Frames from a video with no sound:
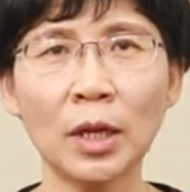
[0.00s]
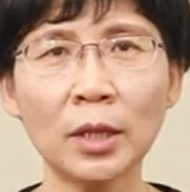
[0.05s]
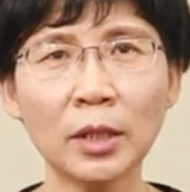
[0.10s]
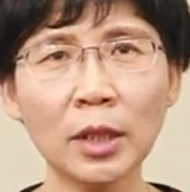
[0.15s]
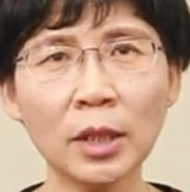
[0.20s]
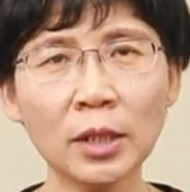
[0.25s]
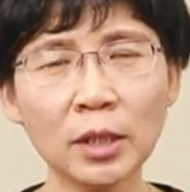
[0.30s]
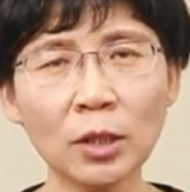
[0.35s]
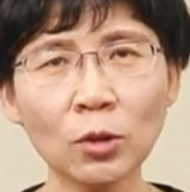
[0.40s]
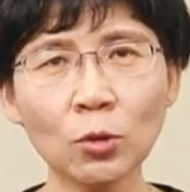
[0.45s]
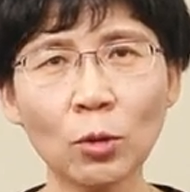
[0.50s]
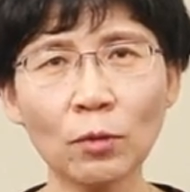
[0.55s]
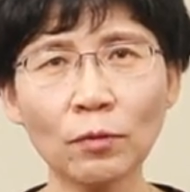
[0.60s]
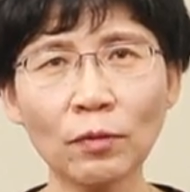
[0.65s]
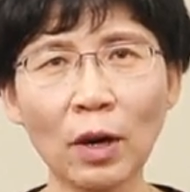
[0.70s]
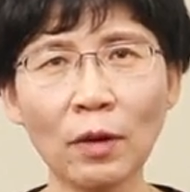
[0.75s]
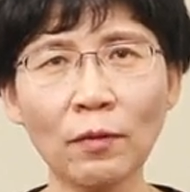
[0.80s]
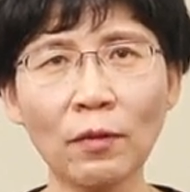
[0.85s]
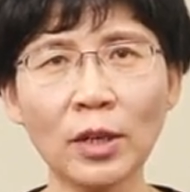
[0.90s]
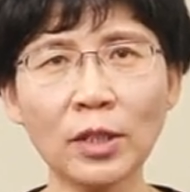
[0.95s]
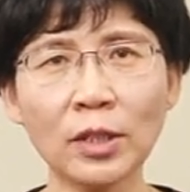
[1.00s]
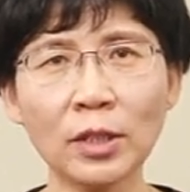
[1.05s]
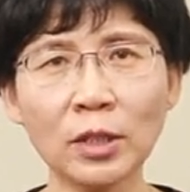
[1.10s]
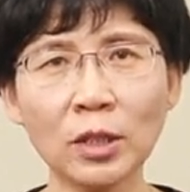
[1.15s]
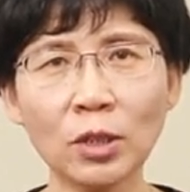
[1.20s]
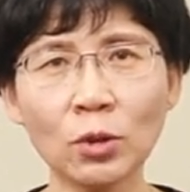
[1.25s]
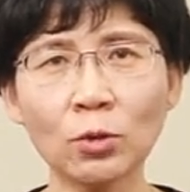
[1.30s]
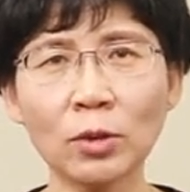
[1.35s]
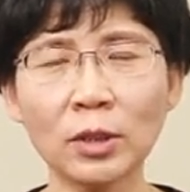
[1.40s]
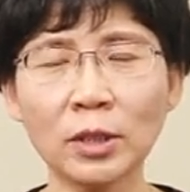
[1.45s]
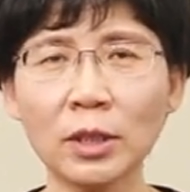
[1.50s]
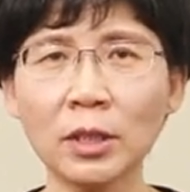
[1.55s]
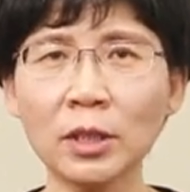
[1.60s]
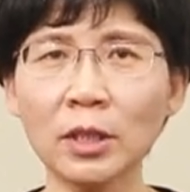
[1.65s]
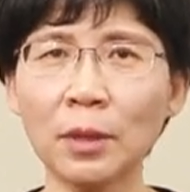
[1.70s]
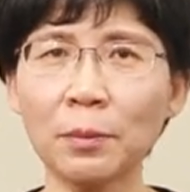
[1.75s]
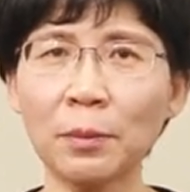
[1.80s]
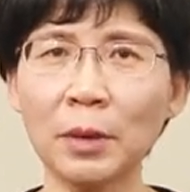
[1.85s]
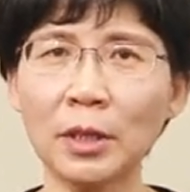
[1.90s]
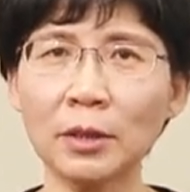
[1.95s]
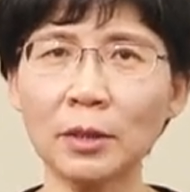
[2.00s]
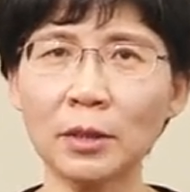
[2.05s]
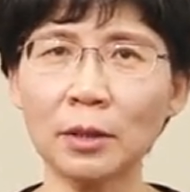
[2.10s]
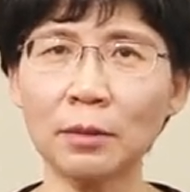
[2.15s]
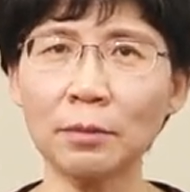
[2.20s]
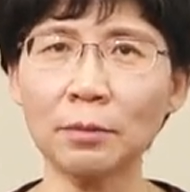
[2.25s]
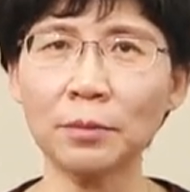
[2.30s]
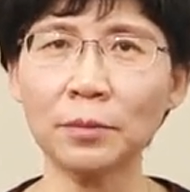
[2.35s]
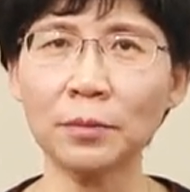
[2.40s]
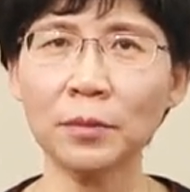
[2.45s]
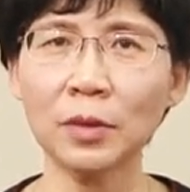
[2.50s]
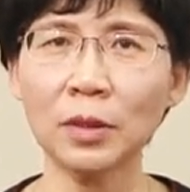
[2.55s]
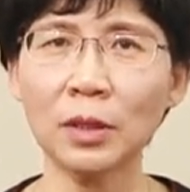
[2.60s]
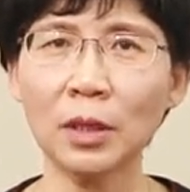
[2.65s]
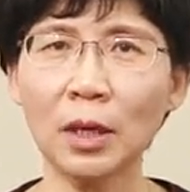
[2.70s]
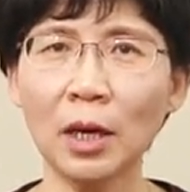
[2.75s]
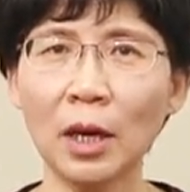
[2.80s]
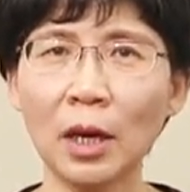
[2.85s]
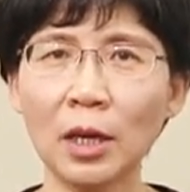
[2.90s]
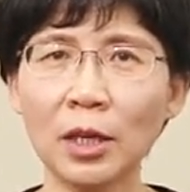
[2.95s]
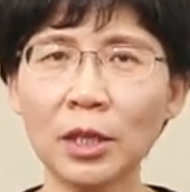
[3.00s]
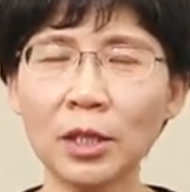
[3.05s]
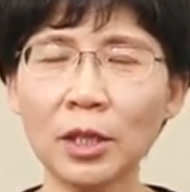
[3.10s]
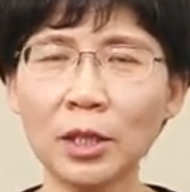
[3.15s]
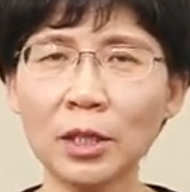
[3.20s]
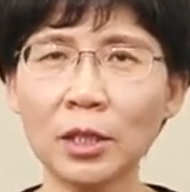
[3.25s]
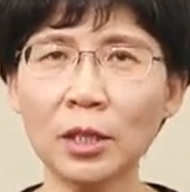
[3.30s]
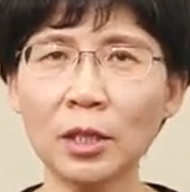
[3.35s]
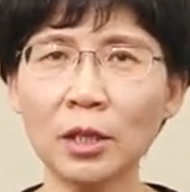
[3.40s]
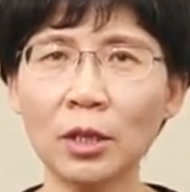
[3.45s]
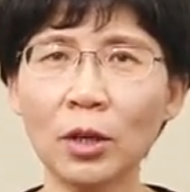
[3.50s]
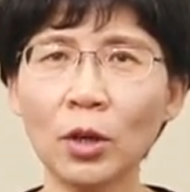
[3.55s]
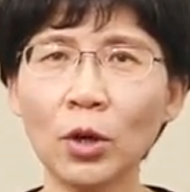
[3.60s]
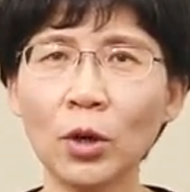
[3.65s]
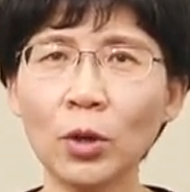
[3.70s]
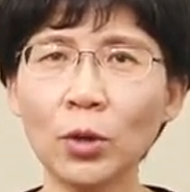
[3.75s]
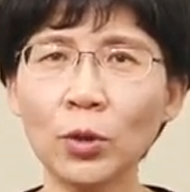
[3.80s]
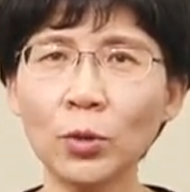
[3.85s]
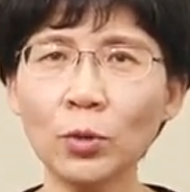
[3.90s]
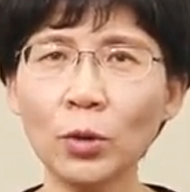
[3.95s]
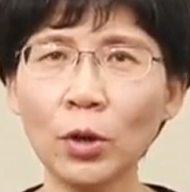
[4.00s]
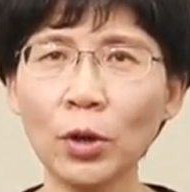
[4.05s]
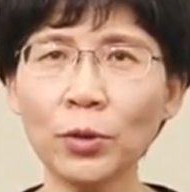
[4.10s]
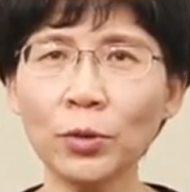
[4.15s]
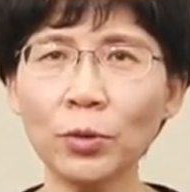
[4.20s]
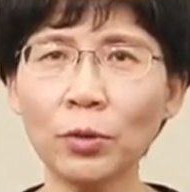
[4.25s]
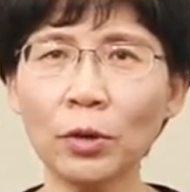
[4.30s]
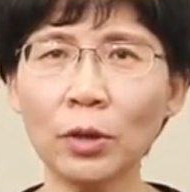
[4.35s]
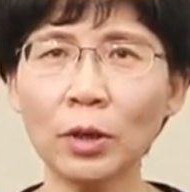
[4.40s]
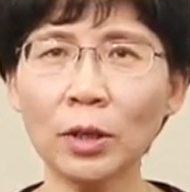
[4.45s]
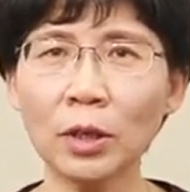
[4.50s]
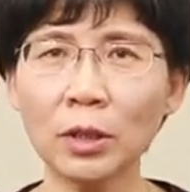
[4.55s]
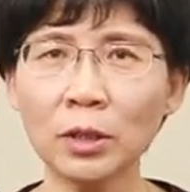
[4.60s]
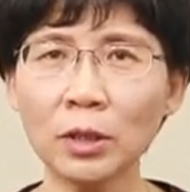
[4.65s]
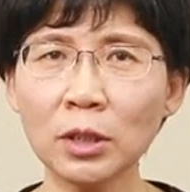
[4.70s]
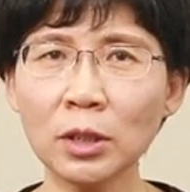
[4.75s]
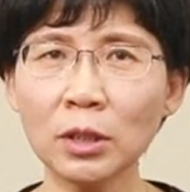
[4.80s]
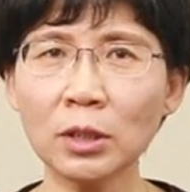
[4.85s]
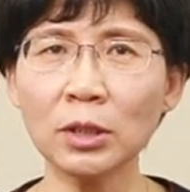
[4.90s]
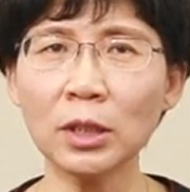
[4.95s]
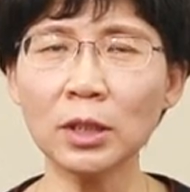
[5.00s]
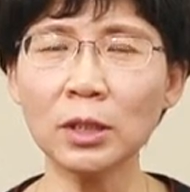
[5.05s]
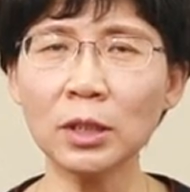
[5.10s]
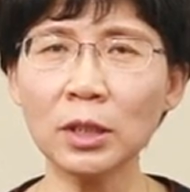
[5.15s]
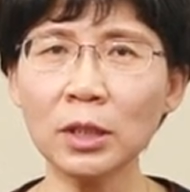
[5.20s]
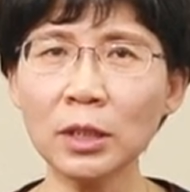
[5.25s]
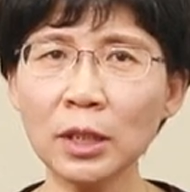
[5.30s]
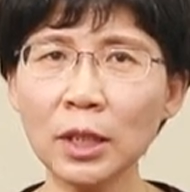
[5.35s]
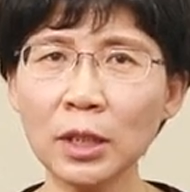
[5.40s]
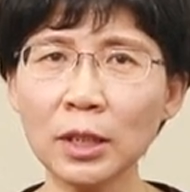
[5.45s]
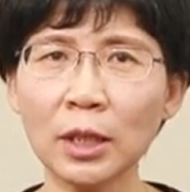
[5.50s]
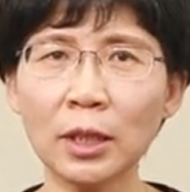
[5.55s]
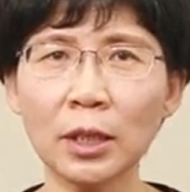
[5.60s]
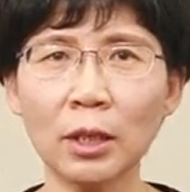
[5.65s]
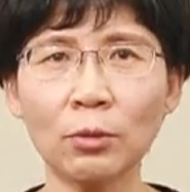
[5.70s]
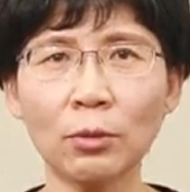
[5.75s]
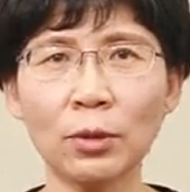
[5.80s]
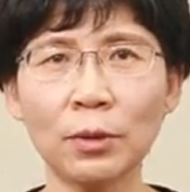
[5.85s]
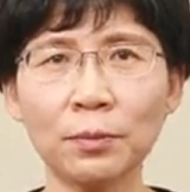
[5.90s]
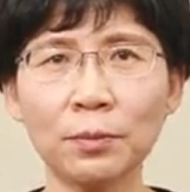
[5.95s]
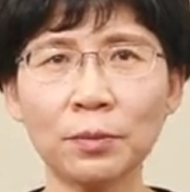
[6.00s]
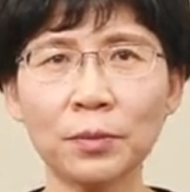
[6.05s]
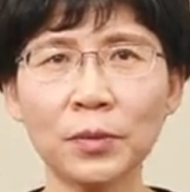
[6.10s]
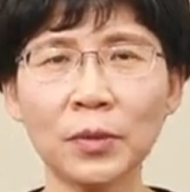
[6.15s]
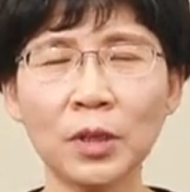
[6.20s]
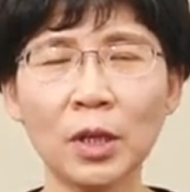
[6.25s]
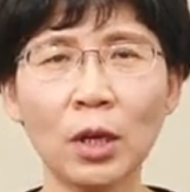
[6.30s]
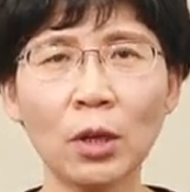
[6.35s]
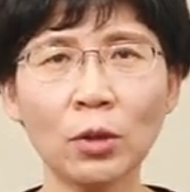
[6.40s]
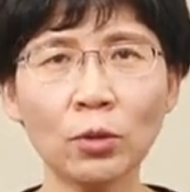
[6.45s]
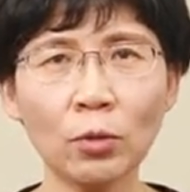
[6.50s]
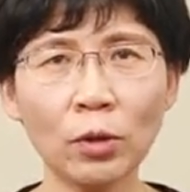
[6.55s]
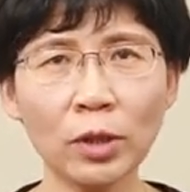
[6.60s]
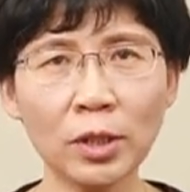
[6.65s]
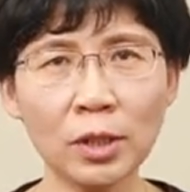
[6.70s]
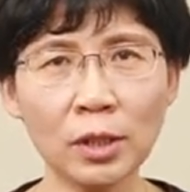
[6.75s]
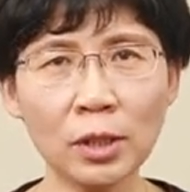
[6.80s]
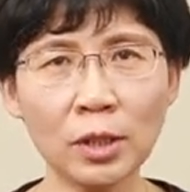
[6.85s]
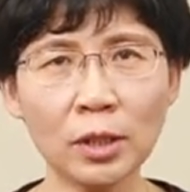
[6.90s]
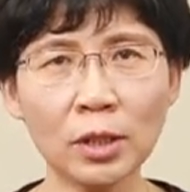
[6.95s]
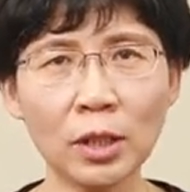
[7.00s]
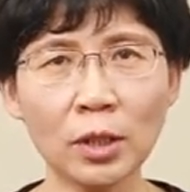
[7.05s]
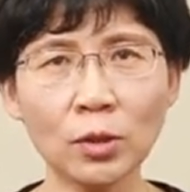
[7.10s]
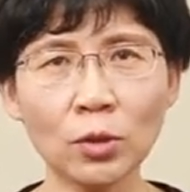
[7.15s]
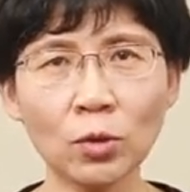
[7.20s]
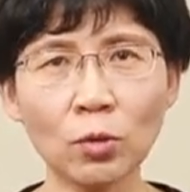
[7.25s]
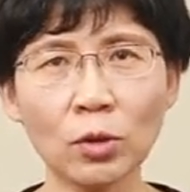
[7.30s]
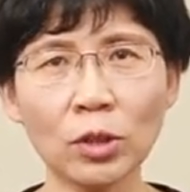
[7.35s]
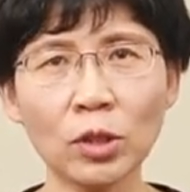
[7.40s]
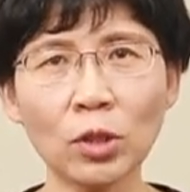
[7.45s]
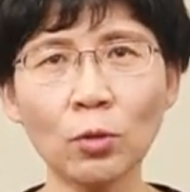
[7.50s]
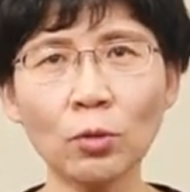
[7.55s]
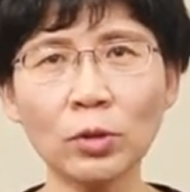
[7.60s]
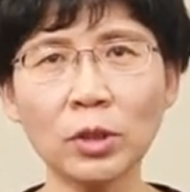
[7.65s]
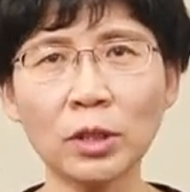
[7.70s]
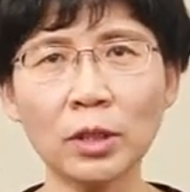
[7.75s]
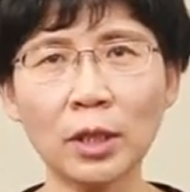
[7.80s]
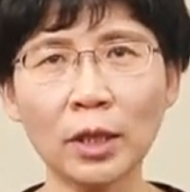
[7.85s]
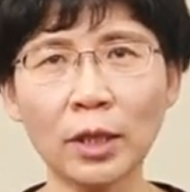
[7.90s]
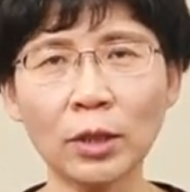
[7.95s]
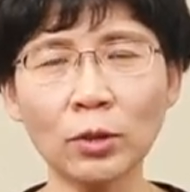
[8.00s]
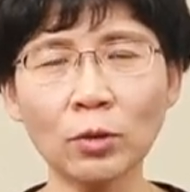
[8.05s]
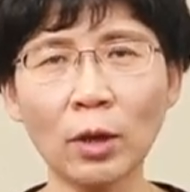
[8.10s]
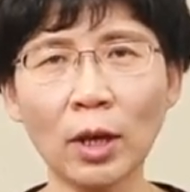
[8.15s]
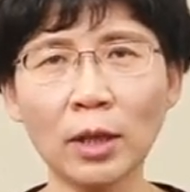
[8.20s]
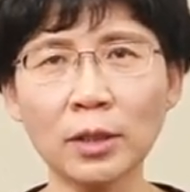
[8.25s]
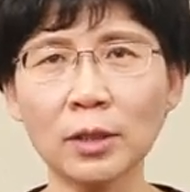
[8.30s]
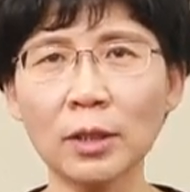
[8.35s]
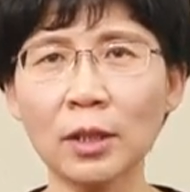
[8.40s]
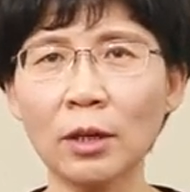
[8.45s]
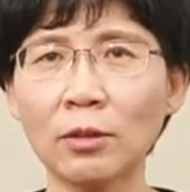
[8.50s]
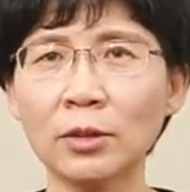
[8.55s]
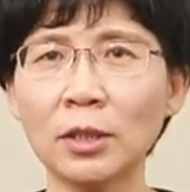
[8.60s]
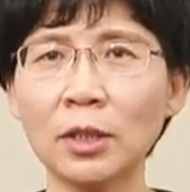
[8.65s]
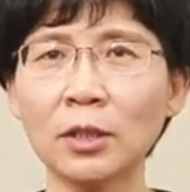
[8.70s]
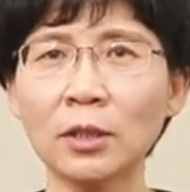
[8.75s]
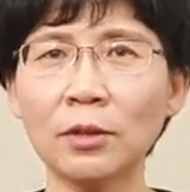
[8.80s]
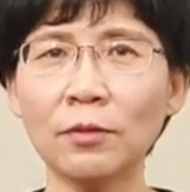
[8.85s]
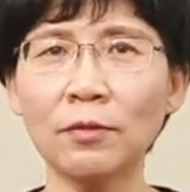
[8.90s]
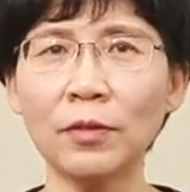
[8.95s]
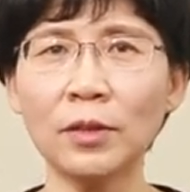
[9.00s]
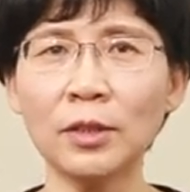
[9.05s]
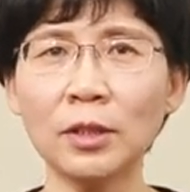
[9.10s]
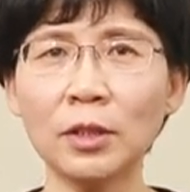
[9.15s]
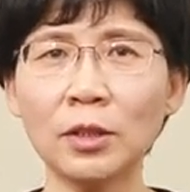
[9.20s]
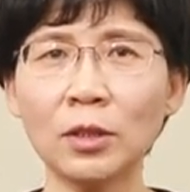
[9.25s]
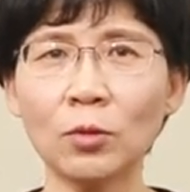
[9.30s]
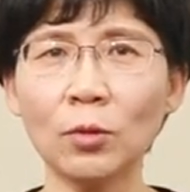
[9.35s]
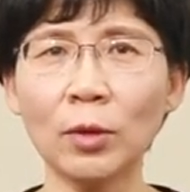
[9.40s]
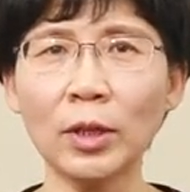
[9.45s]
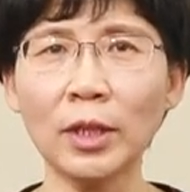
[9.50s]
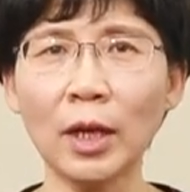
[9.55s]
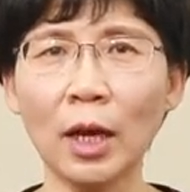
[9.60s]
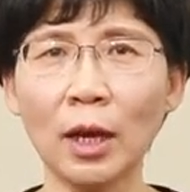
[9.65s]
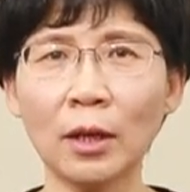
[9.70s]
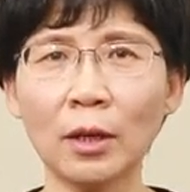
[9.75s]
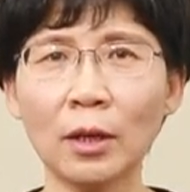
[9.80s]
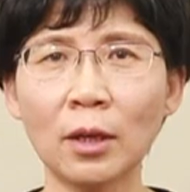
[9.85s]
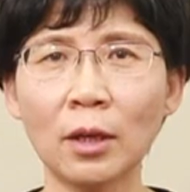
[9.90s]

第四种方法是气血津液辩证，是指运用气血津液的理论，对四诊所收集的临床资料进行分析归纳，